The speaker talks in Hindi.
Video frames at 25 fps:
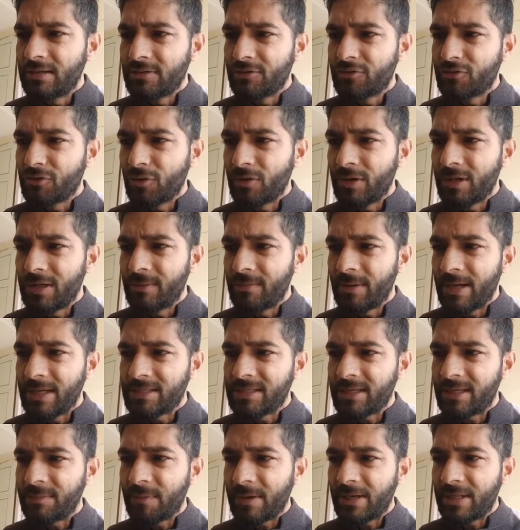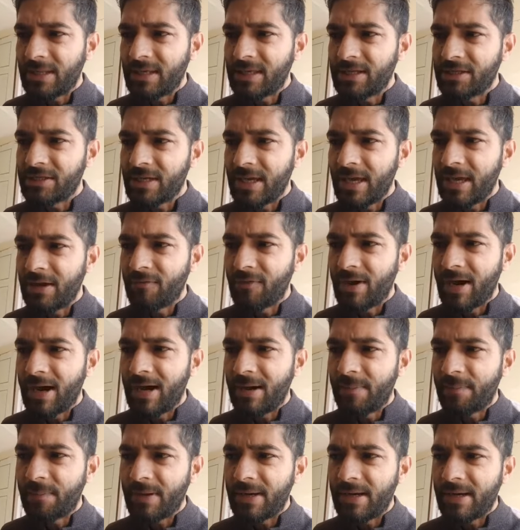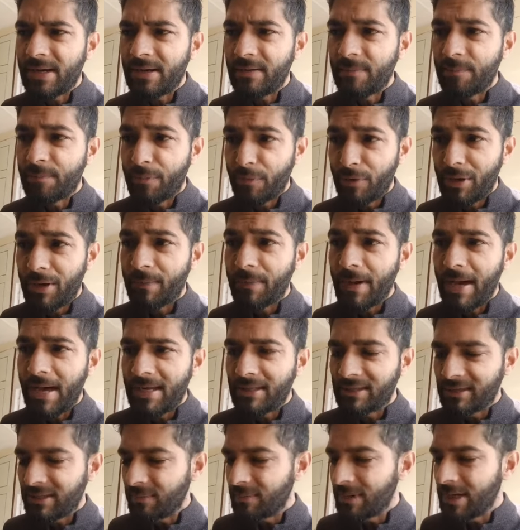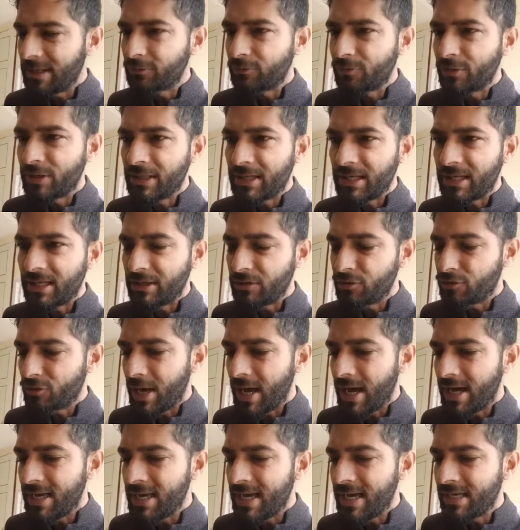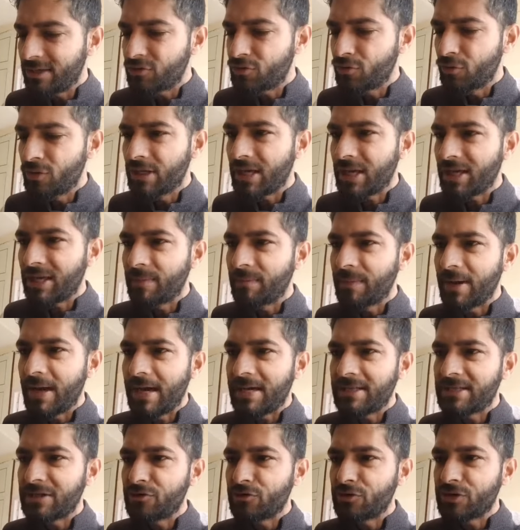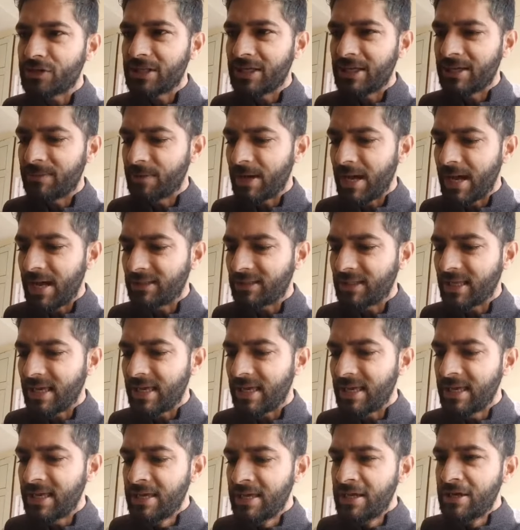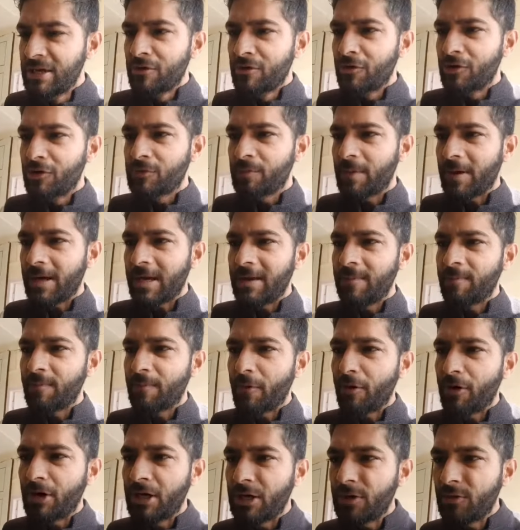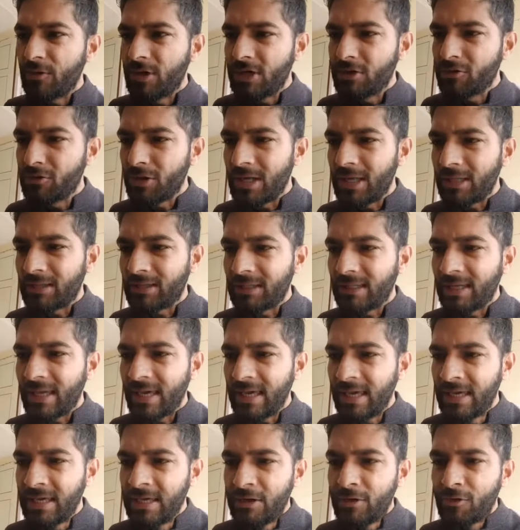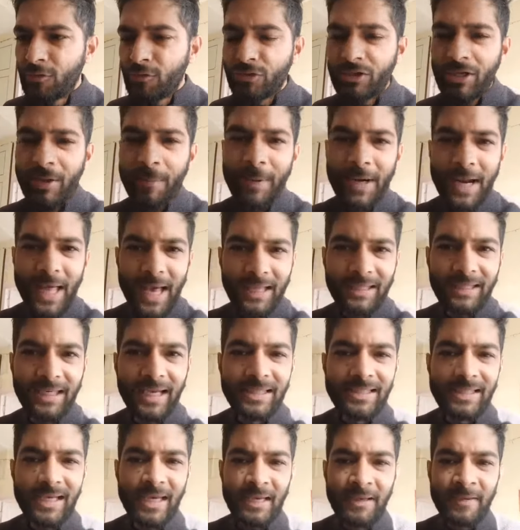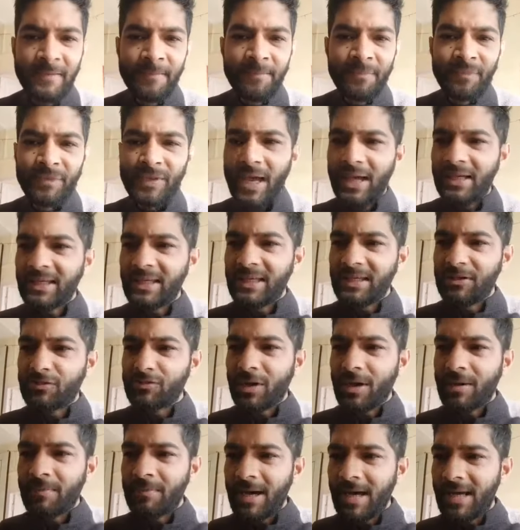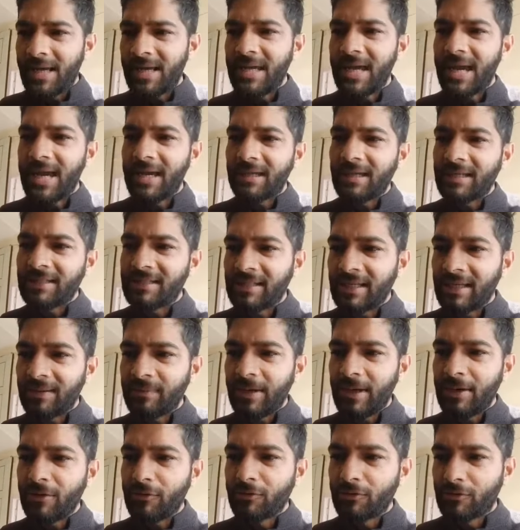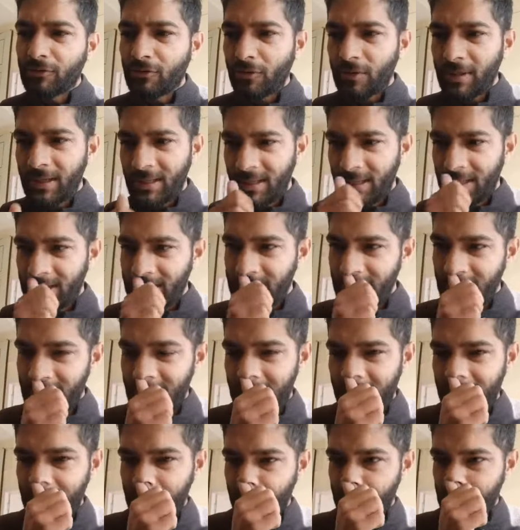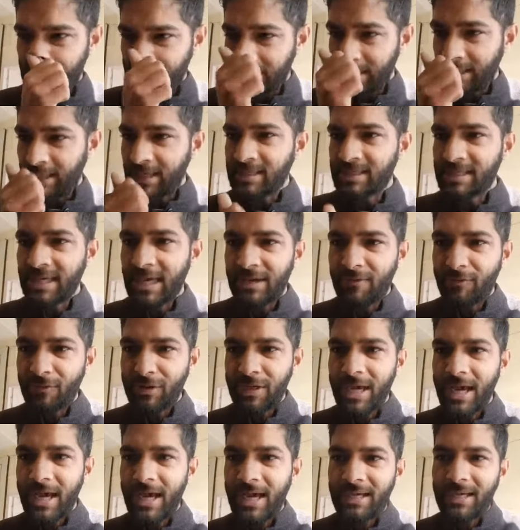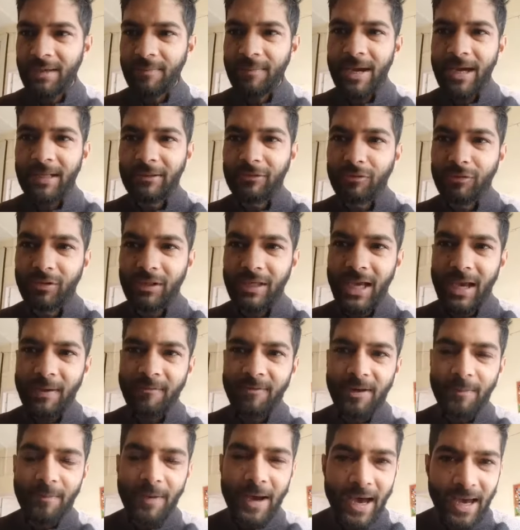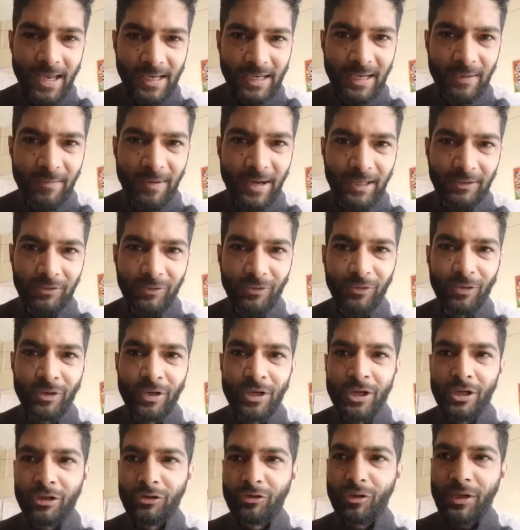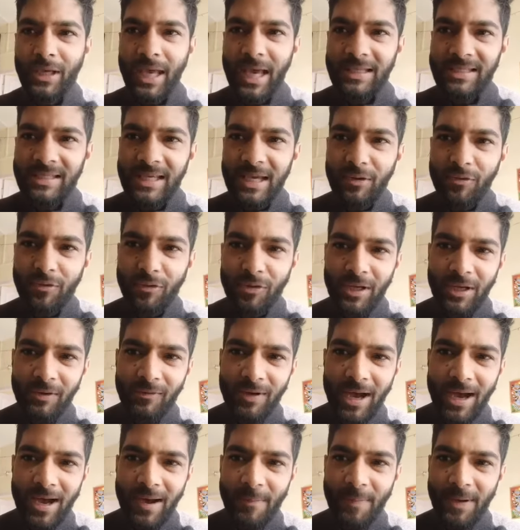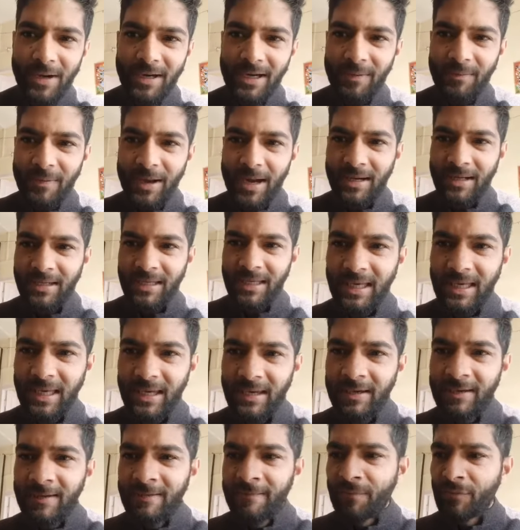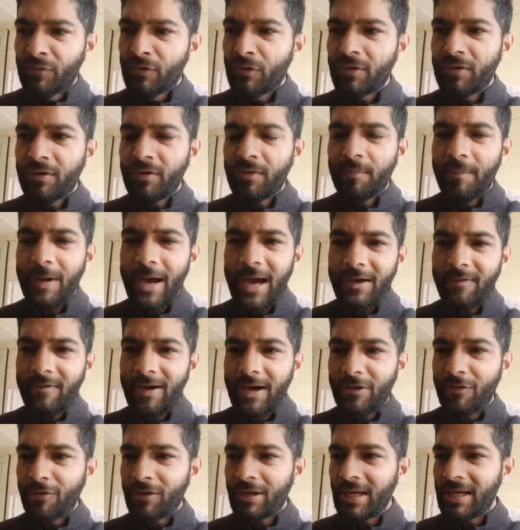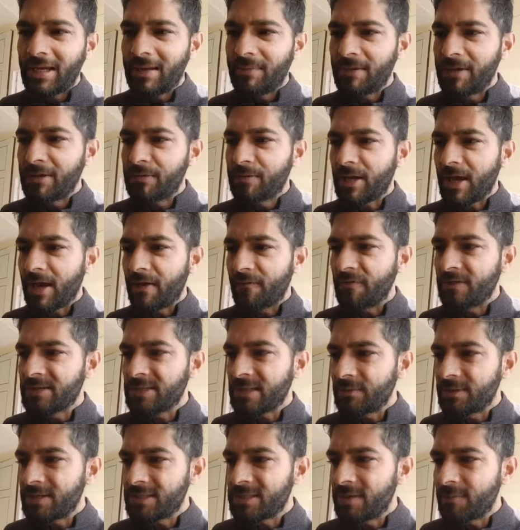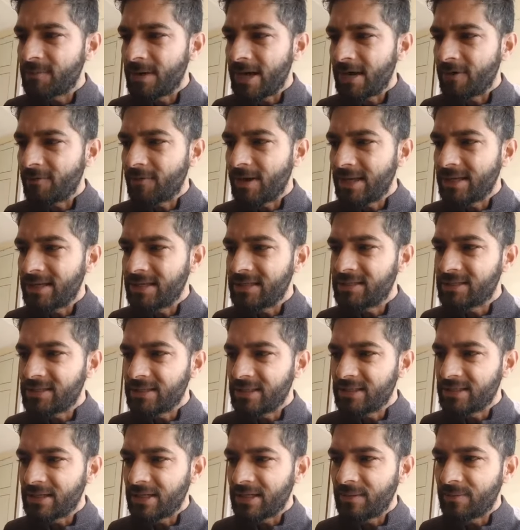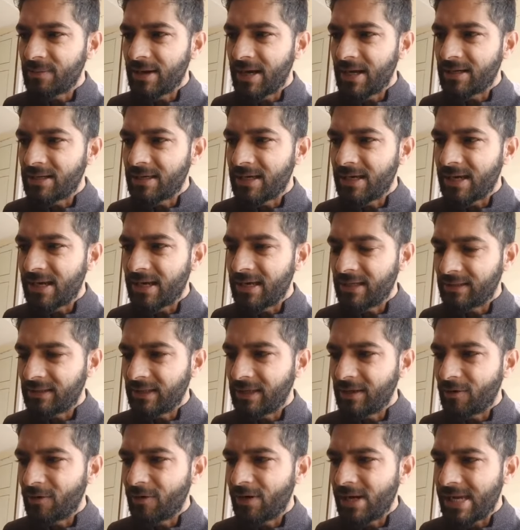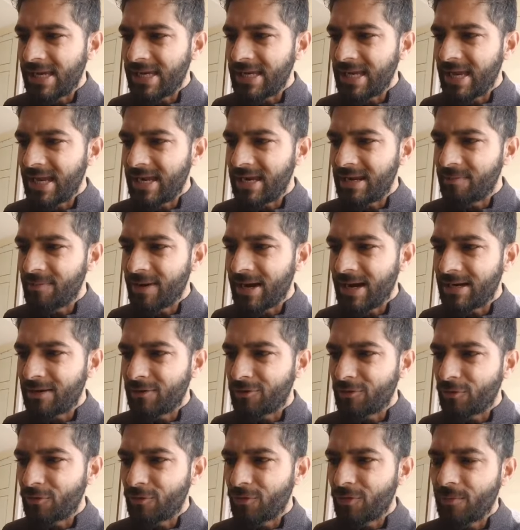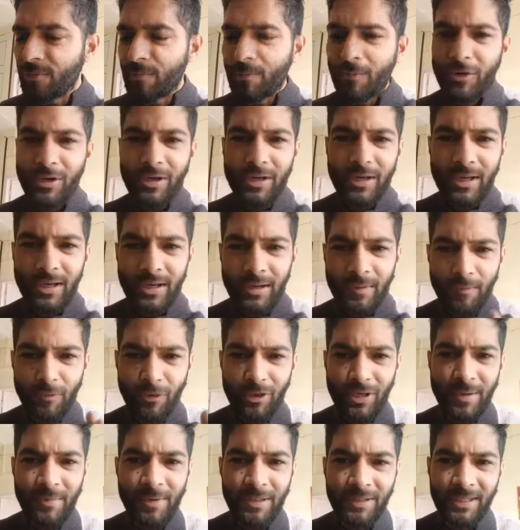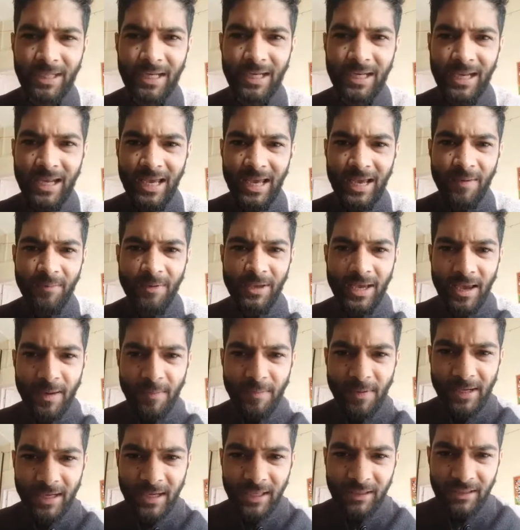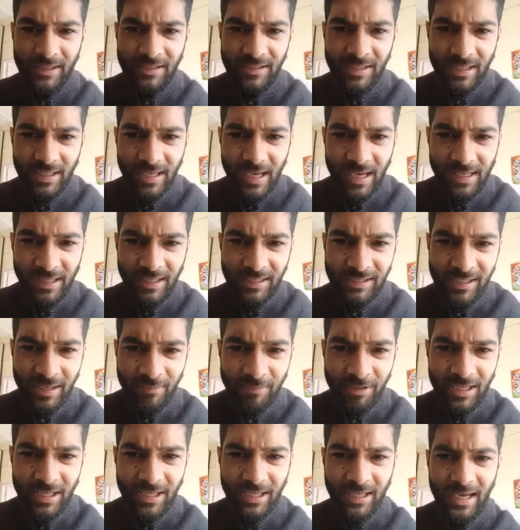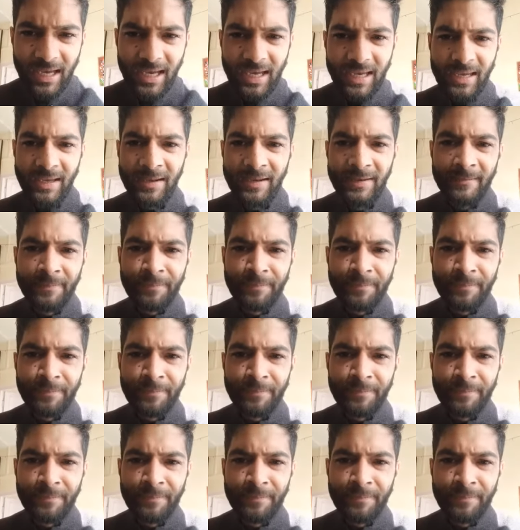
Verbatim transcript: जो हिमाचल प्रदेश है वहां पर पूरे भारत की बात उन्होंने की कि जो आयात शुल्क है कि बाहर से जो सेब आता है उस पर इंपोर्ट ड्यूटी जो लगती है उसे बढ़ा दिया जाए ताकि जो हमारे यहाँ का सेब है उसको एक अच्छी लागत मिल सके चाहे वो यहाँ की बात हो या फिर बाहर की बात हो तो ये ऐसा उन्होंने वहां पर डिमांड है तो बागवानों के लिए भी काफी समय से बागवान इस चीज की डिमांड कर रहे थे और ये डिमांड को मुख्यमंत्री ने अब यहाँ पर केंद्र सरकार के सामने रखा है